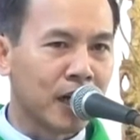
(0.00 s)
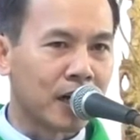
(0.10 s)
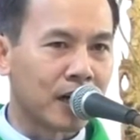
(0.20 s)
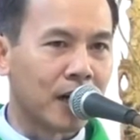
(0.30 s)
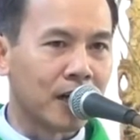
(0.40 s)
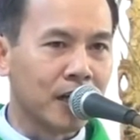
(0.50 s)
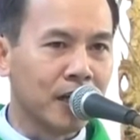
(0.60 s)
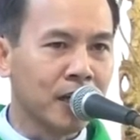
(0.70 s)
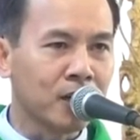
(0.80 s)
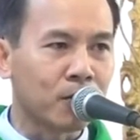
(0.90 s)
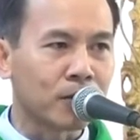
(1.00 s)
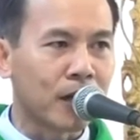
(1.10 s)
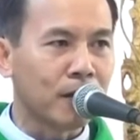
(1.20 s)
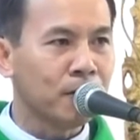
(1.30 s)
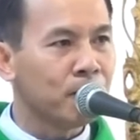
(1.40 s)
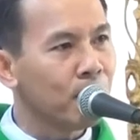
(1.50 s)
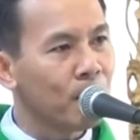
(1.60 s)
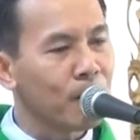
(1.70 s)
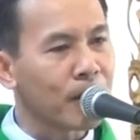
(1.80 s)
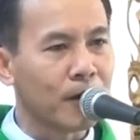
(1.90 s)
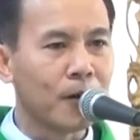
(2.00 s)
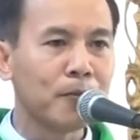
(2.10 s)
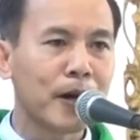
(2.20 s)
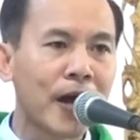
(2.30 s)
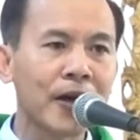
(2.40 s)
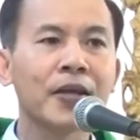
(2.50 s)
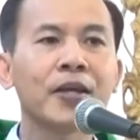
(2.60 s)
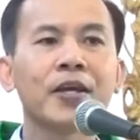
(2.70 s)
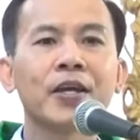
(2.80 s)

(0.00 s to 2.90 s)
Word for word: lời gợi ý của thánh phêrô ngày hôm nay